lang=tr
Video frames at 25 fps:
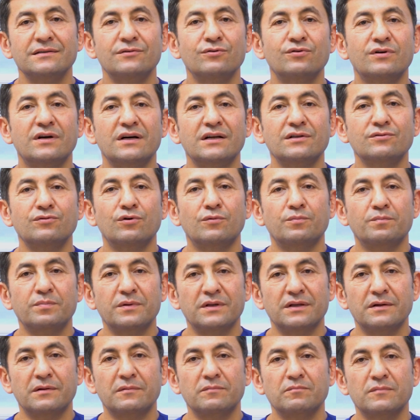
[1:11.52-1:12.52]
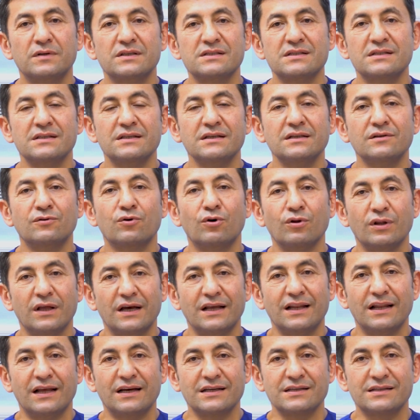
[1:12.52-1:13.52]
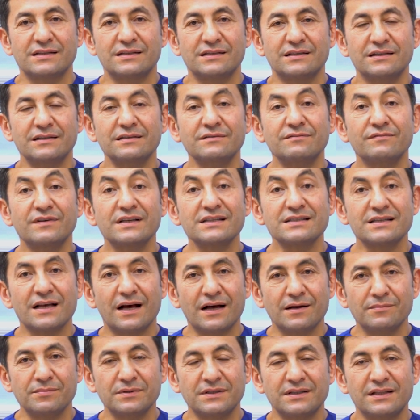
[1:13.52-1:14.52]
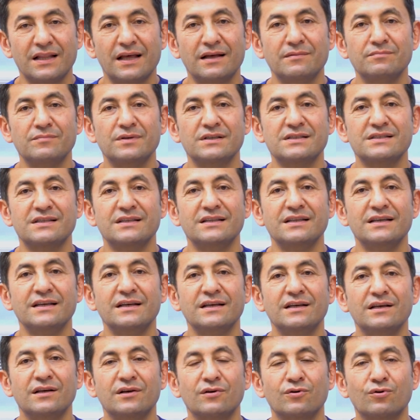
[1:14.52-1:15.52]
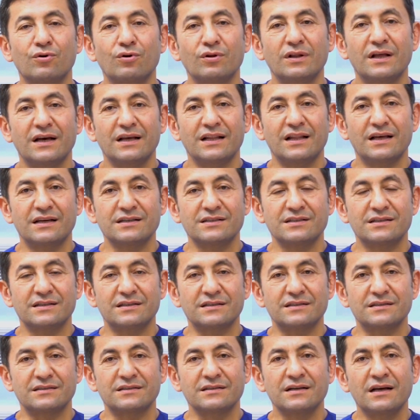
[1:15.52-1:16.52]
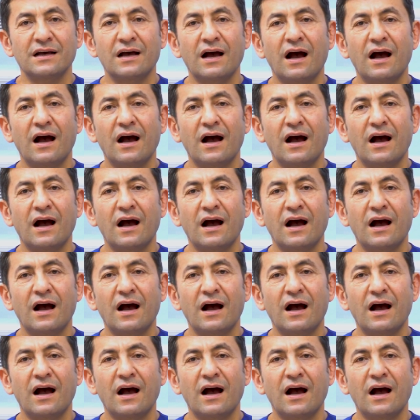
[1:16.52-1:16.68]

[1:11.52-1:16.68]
yukarı toplanmasını kolaylaştırır ve sabitlenmesini kolaylaştırır.